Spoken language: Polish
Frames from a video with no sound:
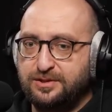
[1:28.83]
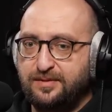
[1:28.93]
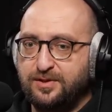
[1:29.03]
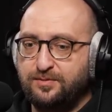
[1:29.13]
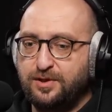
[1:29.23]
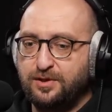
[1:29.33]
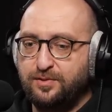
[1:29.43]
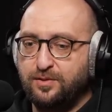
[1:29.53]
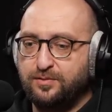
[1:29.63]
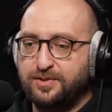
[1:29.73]
temat
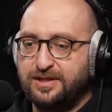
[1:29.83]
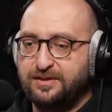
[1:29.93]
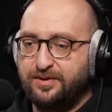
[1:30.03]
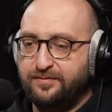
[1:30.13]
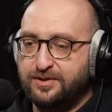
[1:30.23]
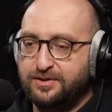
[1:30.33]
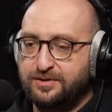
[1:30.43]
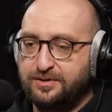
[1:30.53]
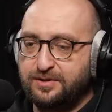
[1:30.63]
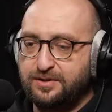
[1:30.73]
mikrobiomu, bo tak naprawdę
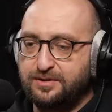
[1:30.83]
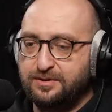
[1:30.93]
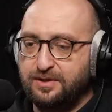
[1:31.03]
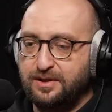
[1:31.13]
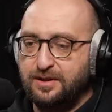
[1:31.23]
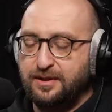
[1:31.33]
ten